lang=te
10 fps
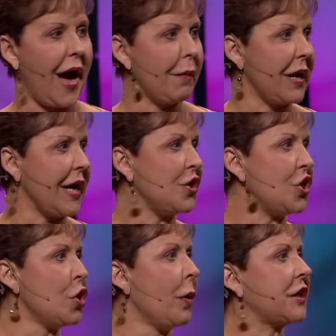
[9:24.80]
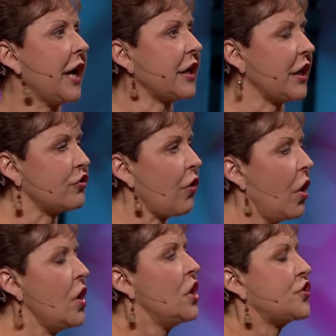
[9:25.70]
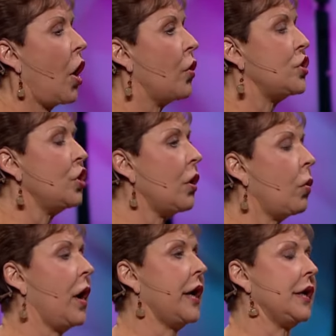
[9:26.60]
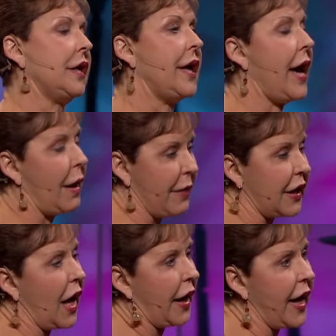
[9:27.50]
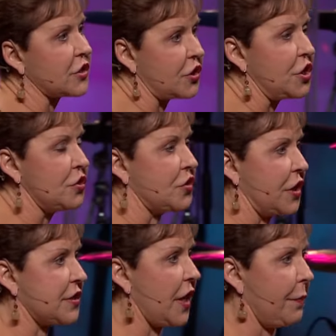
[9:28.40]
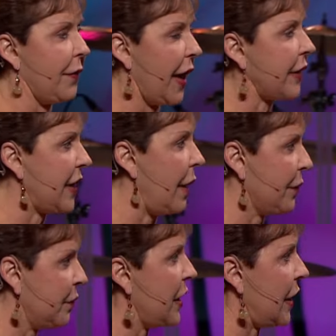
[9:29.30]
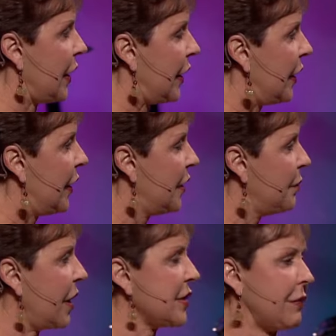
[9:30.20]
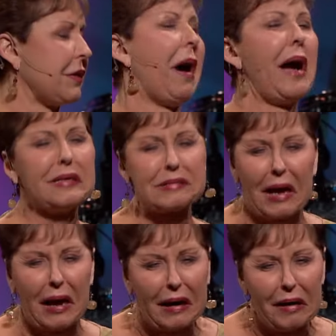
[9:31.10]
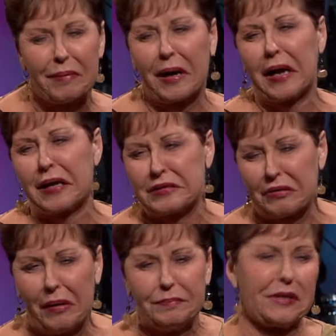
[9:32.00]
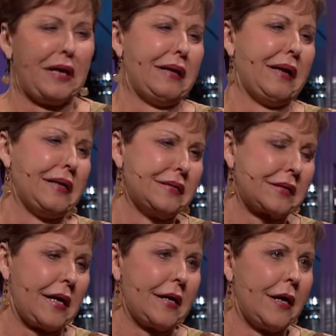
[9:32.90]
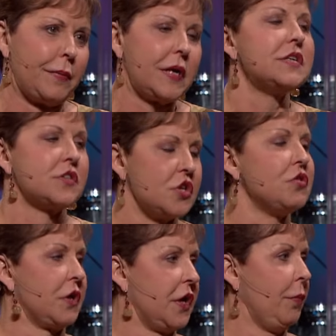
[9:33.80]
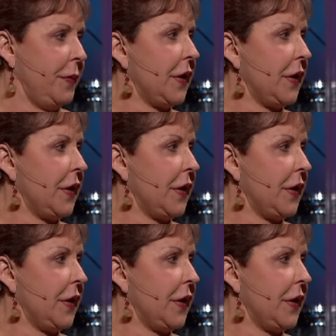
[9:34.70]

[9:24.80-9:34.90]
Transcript: అంటే కంట్రోల్లో ఉండగలరని కనుక ఏమిటో తెలుసా దేవుడు అసలైతే ఉదాహరణ యూజ్ చేశాడు నాతో ఎందుకంటే ఓ నేను అసలు ఏం చేయలేను ఎంత అప్సెట్ అవుతా ఏం చేయలేనా అని అన్నాడు చేయగలవు